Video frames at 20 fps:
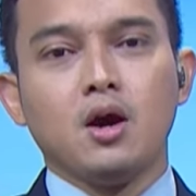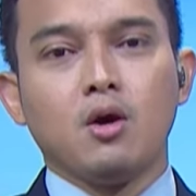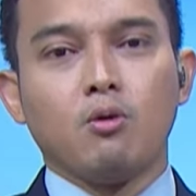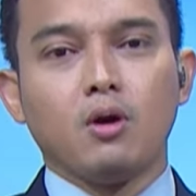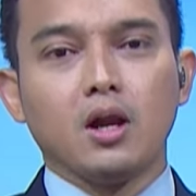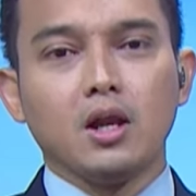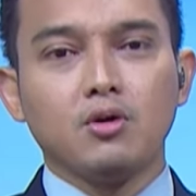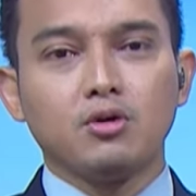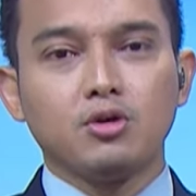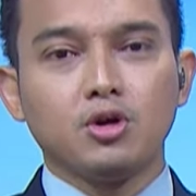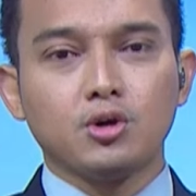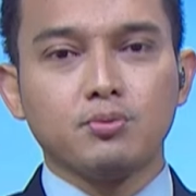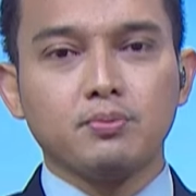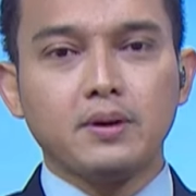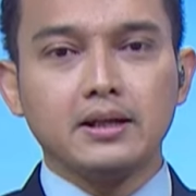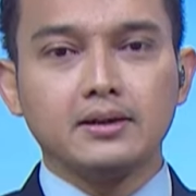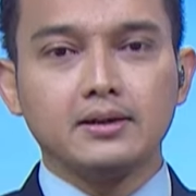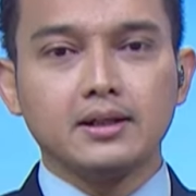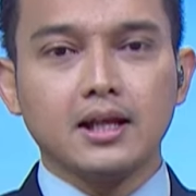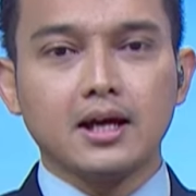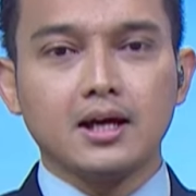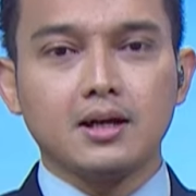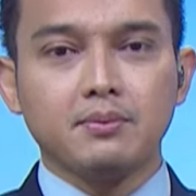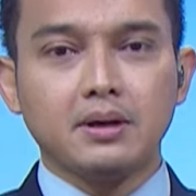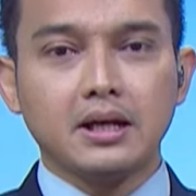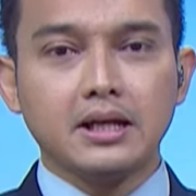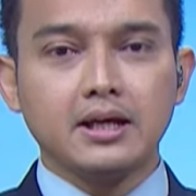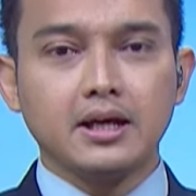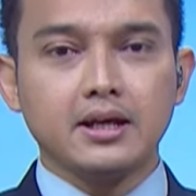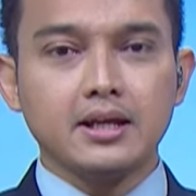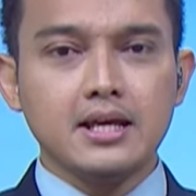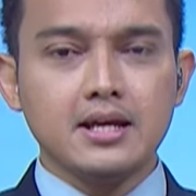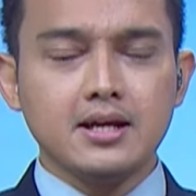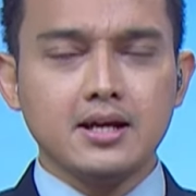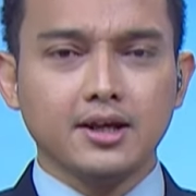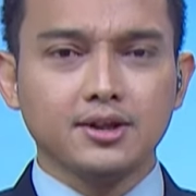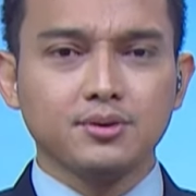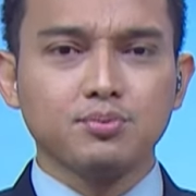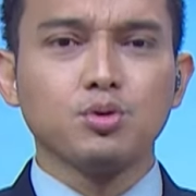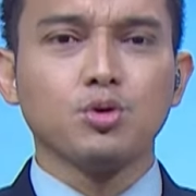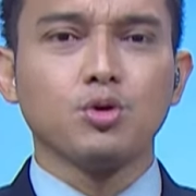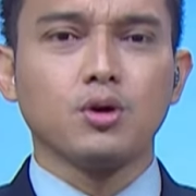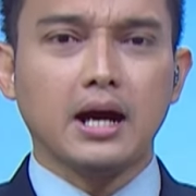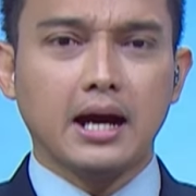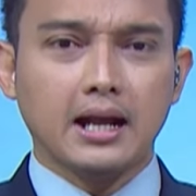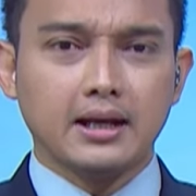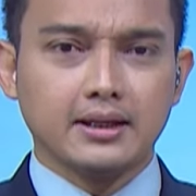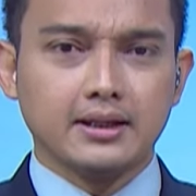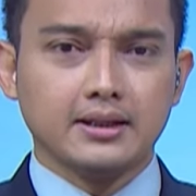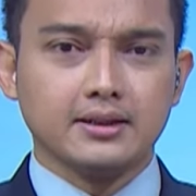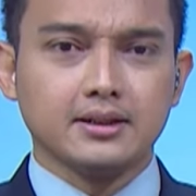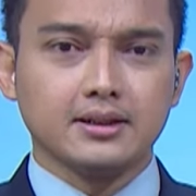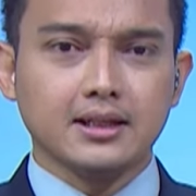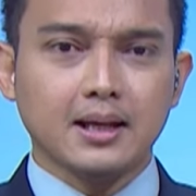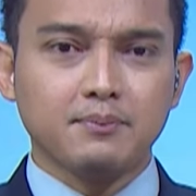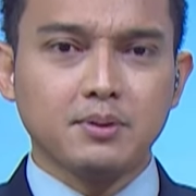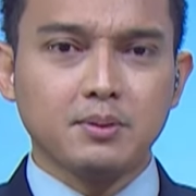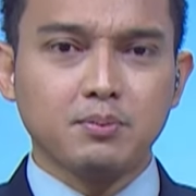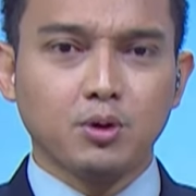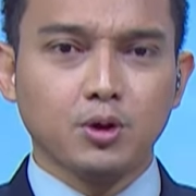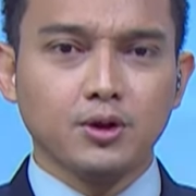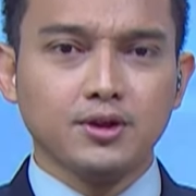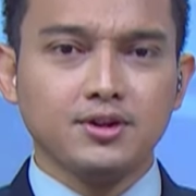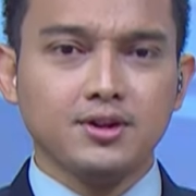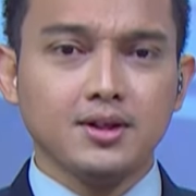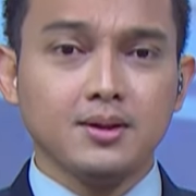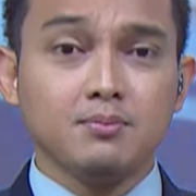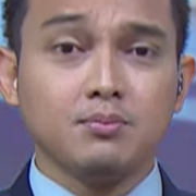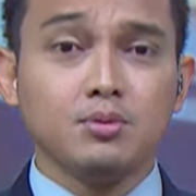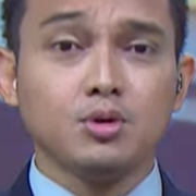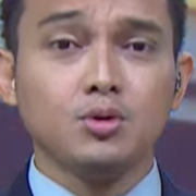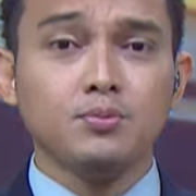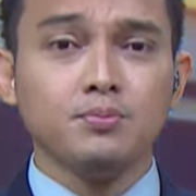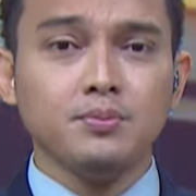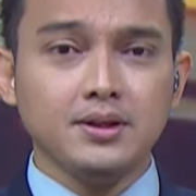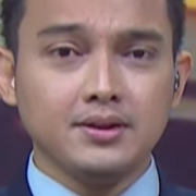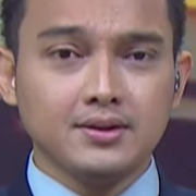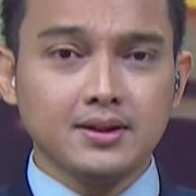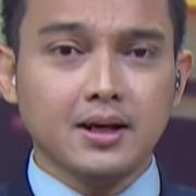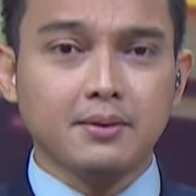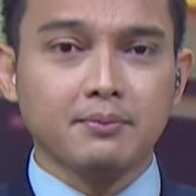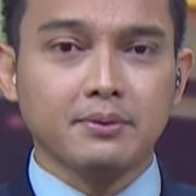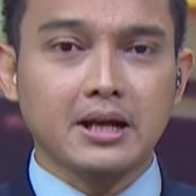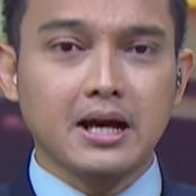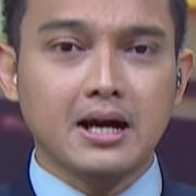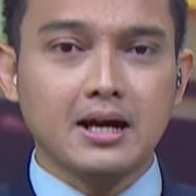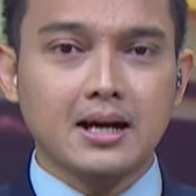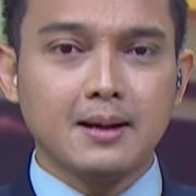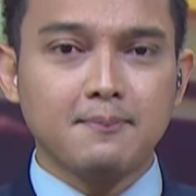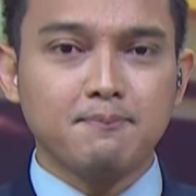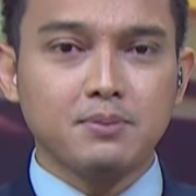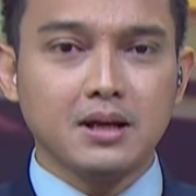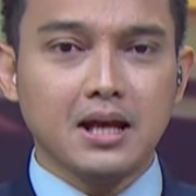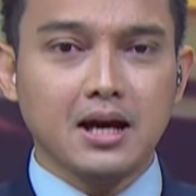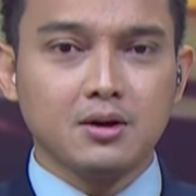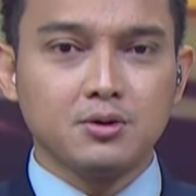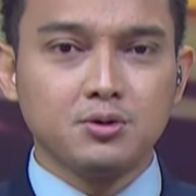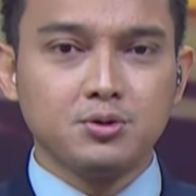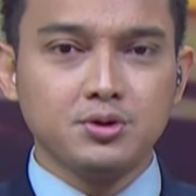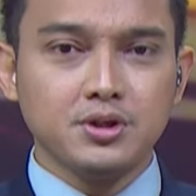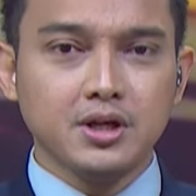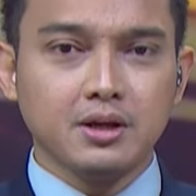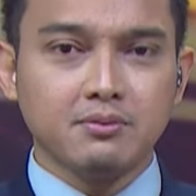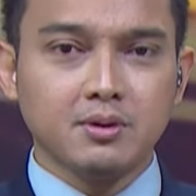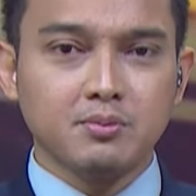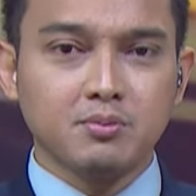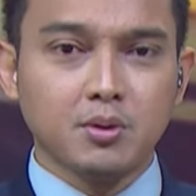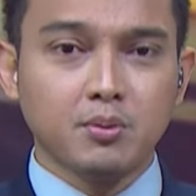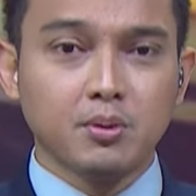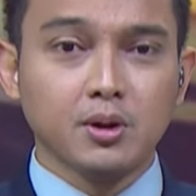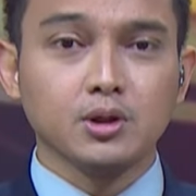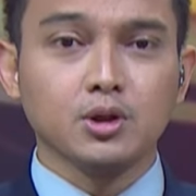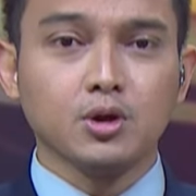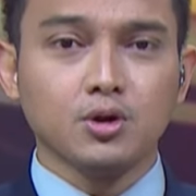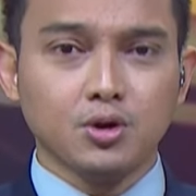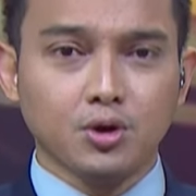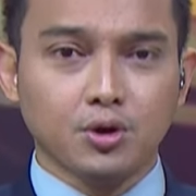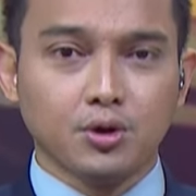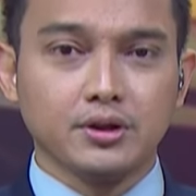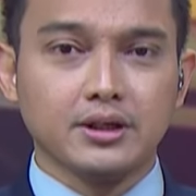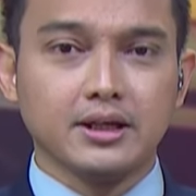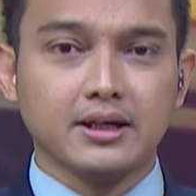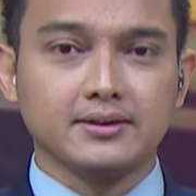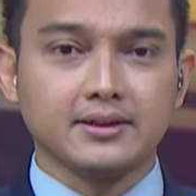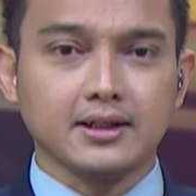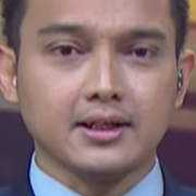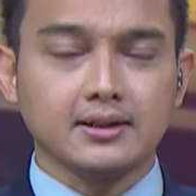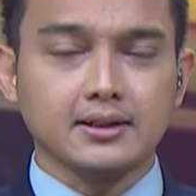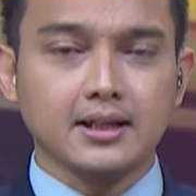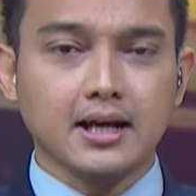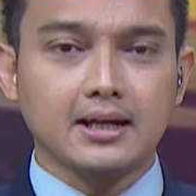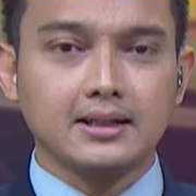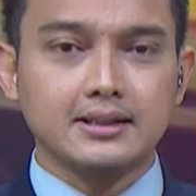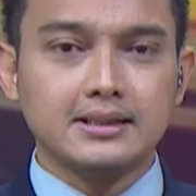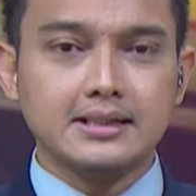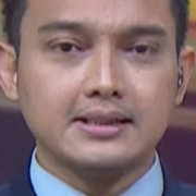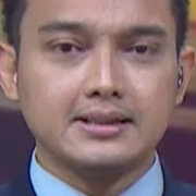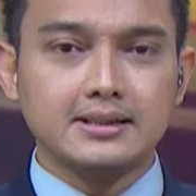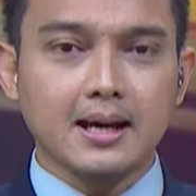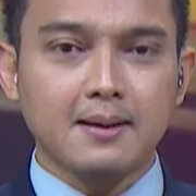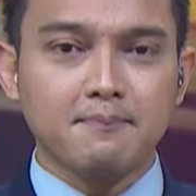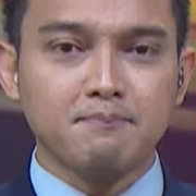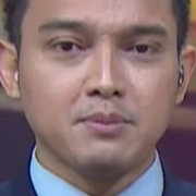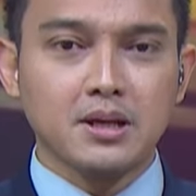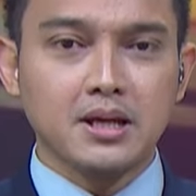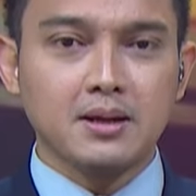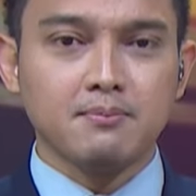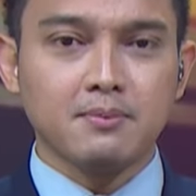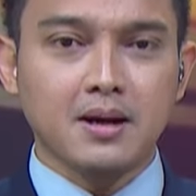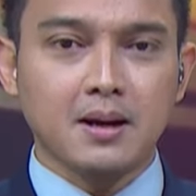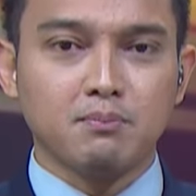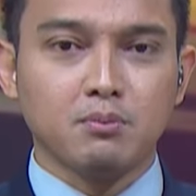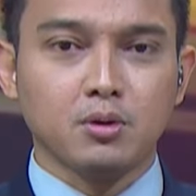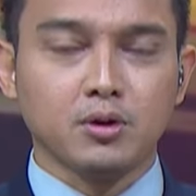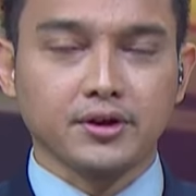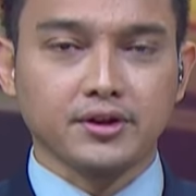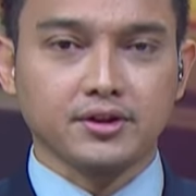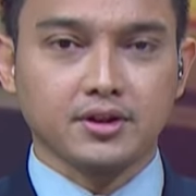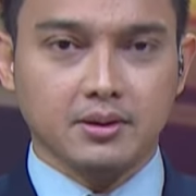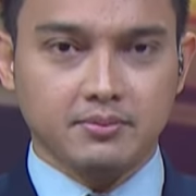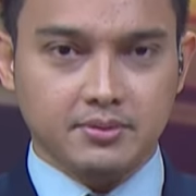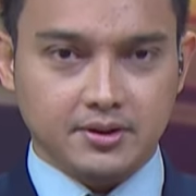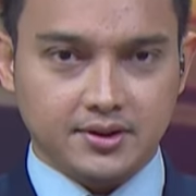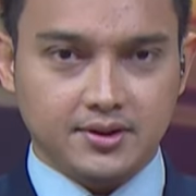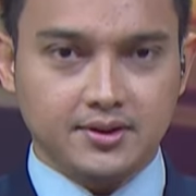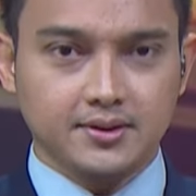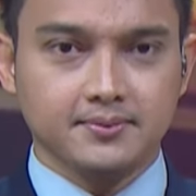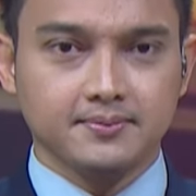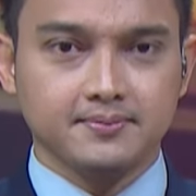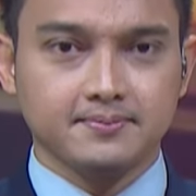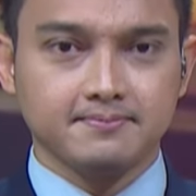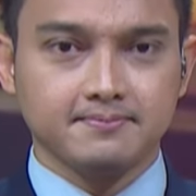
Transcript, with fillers: Walau korban telah kemalingan hingga 10 kali, tetapi polisi belum bisa menangkap pelaku yang membobol toko yang terletak di samping Mapol Restabes.